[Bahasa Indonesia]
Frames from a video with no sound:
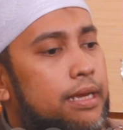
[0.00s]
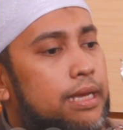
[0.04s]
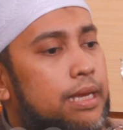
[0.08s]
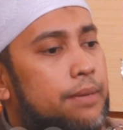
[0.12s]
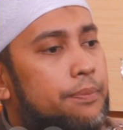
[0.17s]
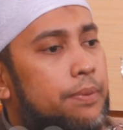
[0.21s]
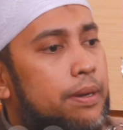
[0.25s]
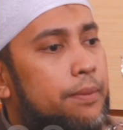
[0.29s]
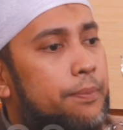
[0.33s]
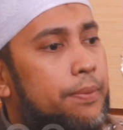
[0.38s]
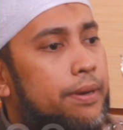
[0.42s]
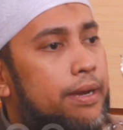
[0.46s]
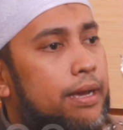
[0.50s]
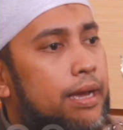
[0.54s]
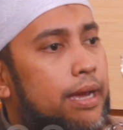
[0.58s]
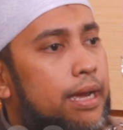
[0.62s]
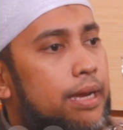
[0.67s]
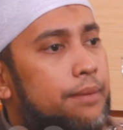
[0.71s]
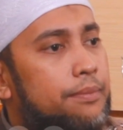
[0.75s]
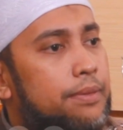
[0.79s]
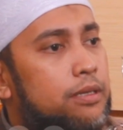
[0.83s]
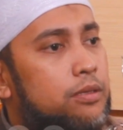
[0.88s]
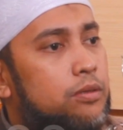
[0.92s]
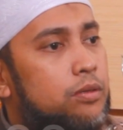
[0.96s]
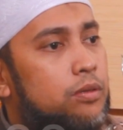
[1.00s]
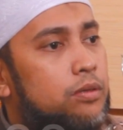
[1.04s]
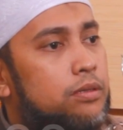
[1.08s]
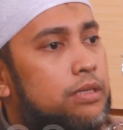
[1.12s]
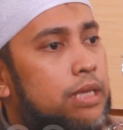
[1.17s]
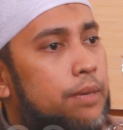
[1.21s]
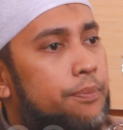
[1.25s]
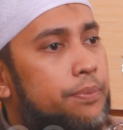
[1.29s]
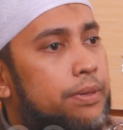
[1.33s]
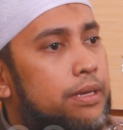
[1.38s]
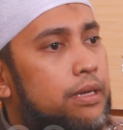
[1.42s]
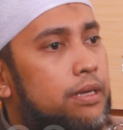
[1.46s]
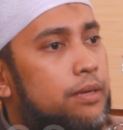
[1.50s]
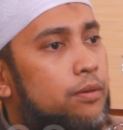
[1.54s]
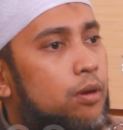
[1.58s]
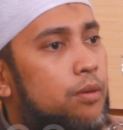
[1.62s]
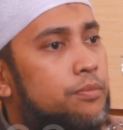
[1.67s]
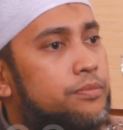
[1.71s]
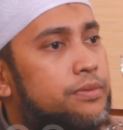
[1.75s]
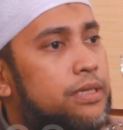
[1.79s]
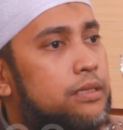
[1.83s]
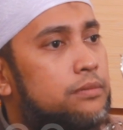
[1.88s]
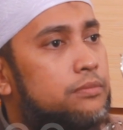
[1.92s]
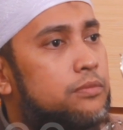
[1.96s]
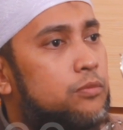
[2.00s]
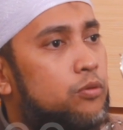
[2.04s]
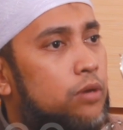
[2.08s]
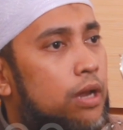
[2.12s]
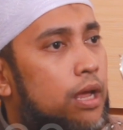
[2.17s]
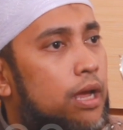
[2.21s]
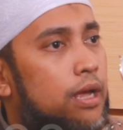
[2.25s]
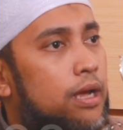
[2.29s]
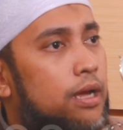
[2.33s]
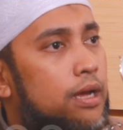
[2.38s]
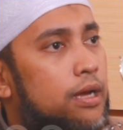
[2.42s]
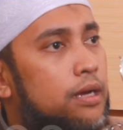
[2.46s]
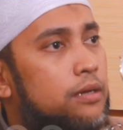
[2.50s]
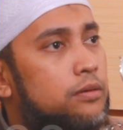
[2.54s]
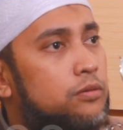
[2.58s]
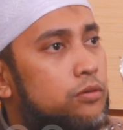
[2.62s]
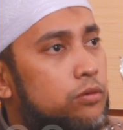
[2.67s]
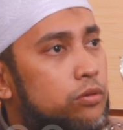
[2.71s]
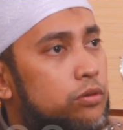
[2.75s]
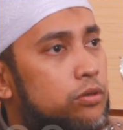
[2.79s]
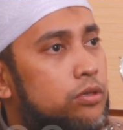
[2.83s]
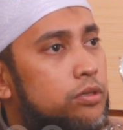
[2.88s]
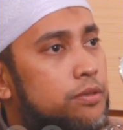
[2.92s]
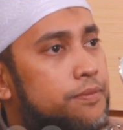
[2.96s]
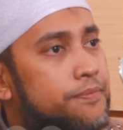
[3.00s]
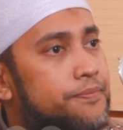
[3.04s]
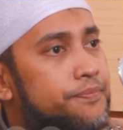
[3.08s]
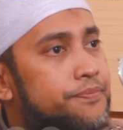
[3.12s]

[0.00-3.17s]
lagi PPKM itu tapi omset turun, turun